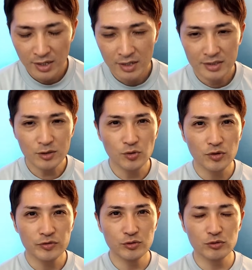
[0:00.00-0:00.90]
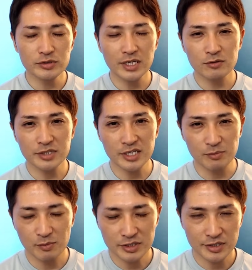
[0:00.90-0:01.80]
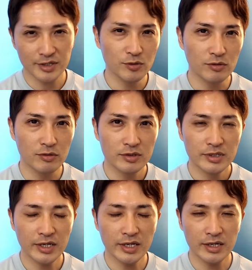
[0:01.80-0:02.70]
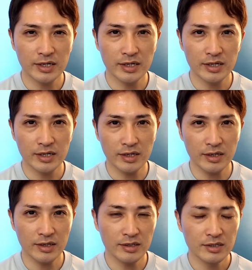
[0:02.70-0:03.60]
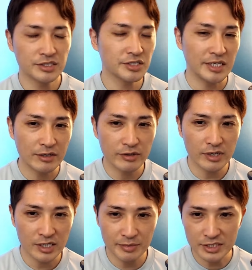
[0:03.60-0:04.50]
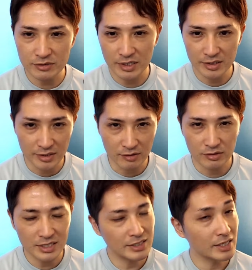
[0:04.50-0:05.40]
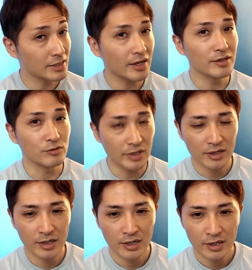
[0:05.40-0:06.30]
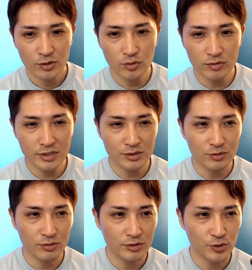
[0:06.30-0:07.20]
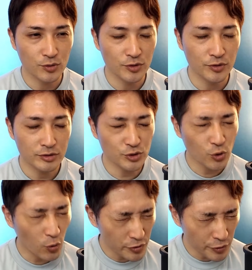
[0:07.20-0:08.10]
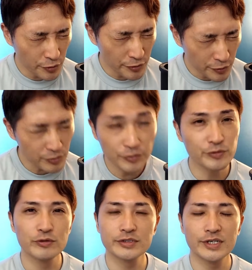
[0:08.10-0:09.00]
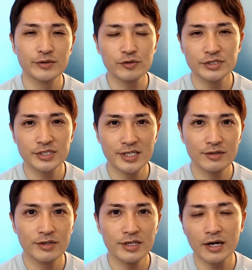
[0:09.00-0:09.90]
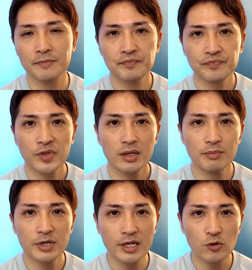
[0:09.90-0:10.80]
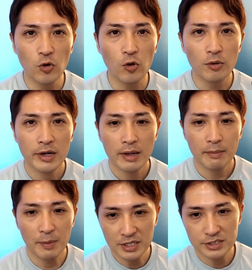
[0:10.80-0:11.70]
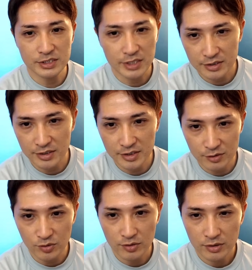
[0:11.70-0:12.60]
であと不動産のさっきも言いましたけど、えー、資金繰りが厳しくなってきてる金利が高いので特にその商業商業用の不動産の資金繰りがまあ、結構、まあ、ピンチになってきてると。